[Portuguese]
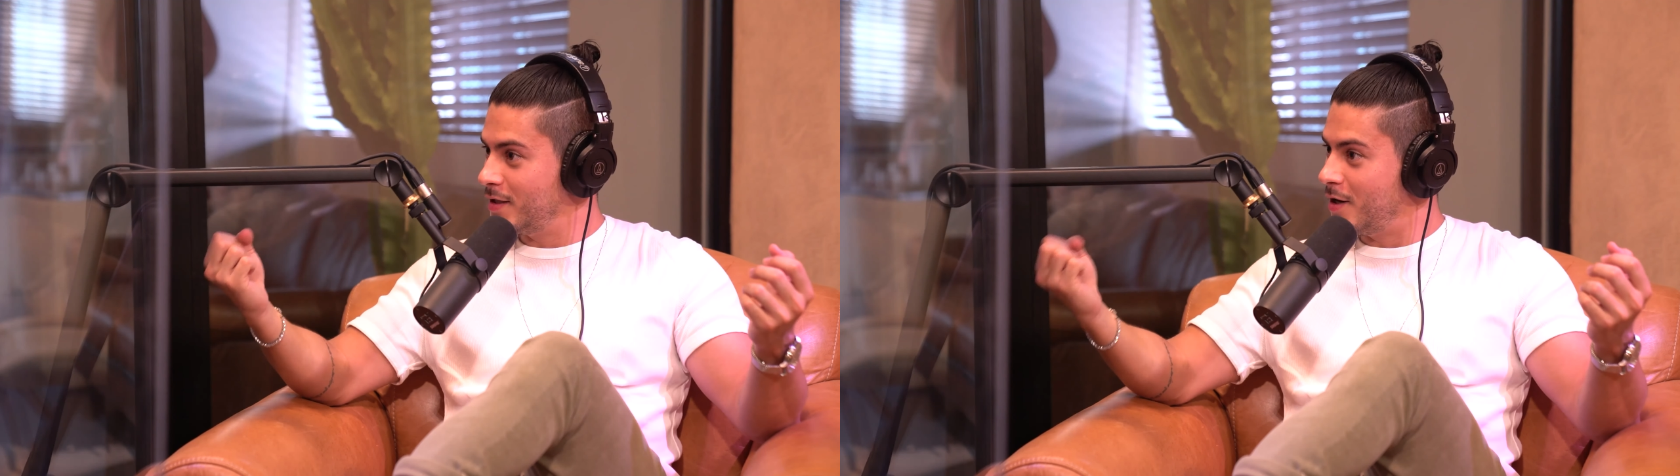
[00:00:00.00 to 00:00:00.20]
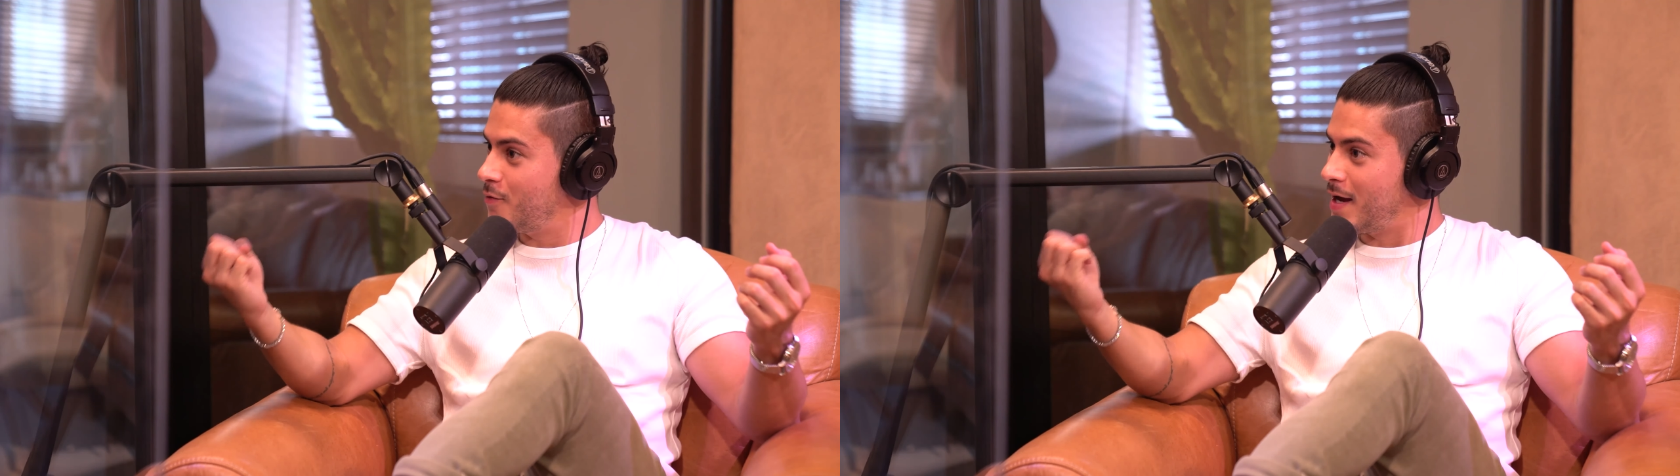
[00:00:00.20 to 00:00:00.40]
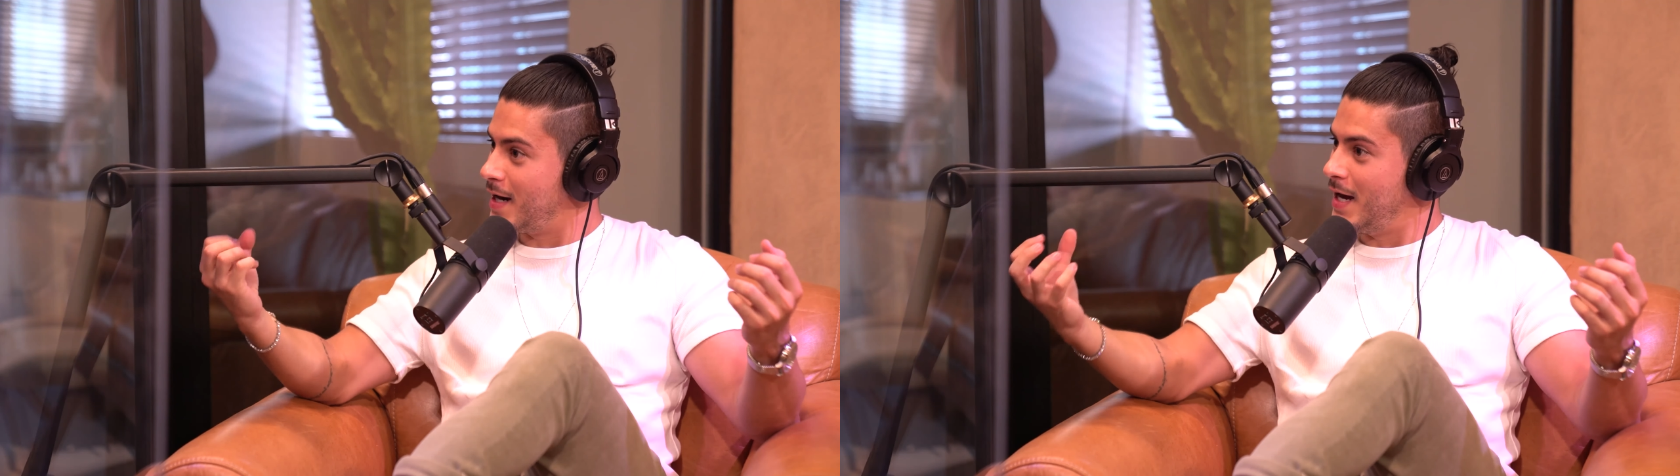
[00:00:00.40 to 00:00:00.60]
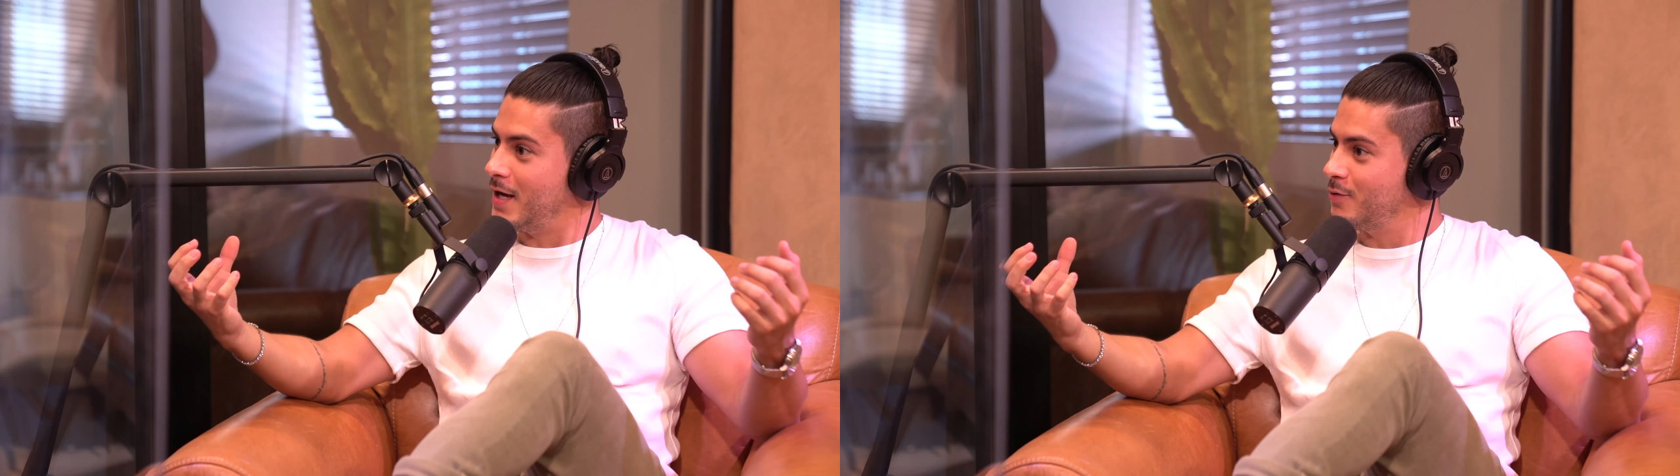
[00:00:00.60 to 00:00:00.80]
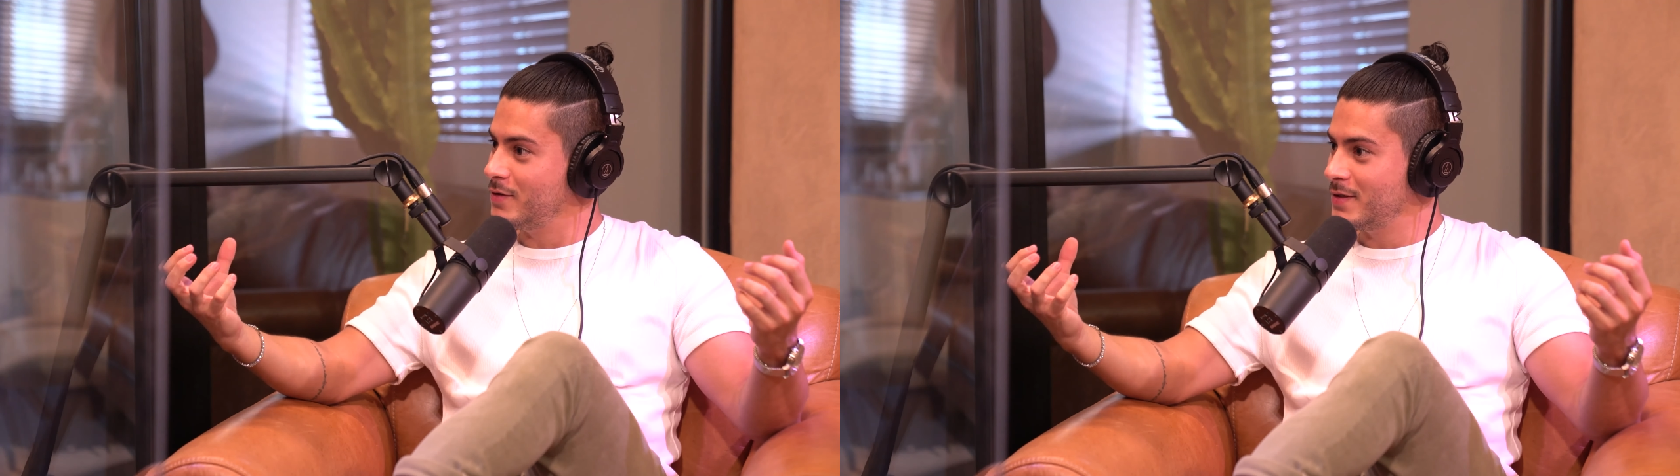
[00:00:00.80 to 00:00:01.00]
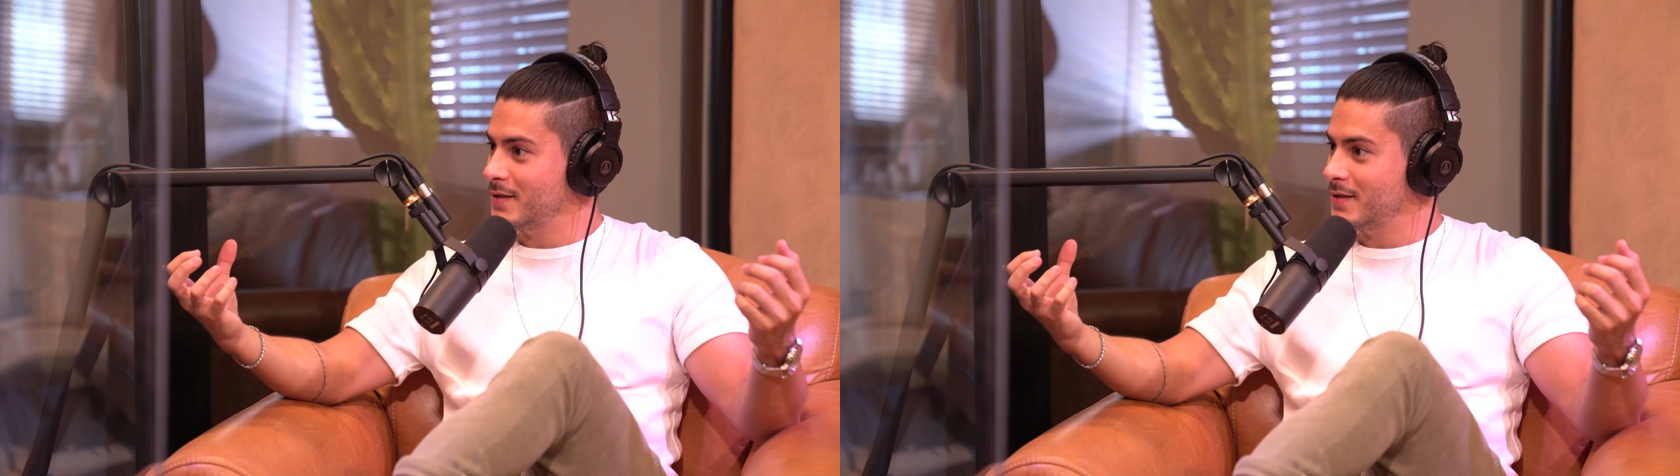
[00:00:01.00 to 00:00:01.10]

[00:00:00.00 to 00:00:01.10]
não é caro.